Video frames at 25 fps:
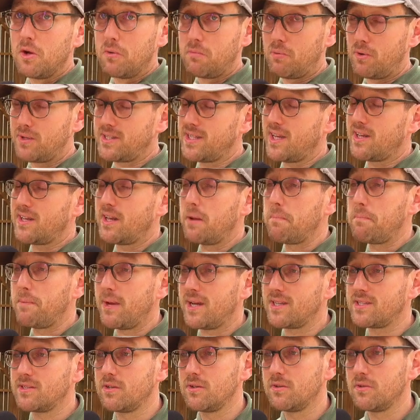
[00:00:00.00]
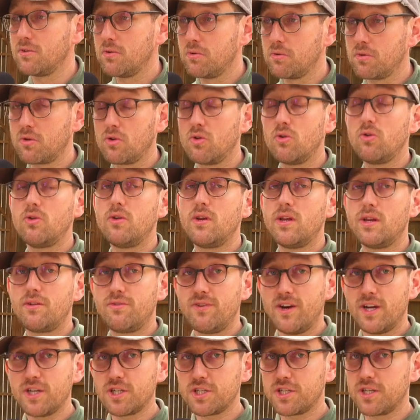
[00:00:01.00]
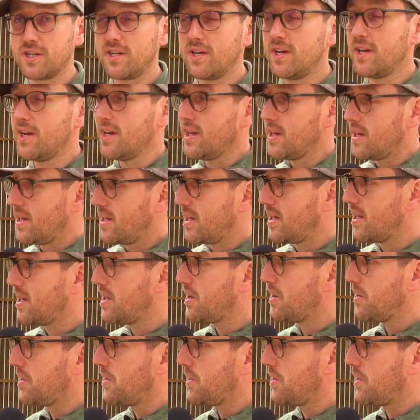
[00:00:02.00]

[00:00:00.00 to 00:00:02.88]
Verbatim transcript: pour certaines personnes euh, que le lait de vache. Et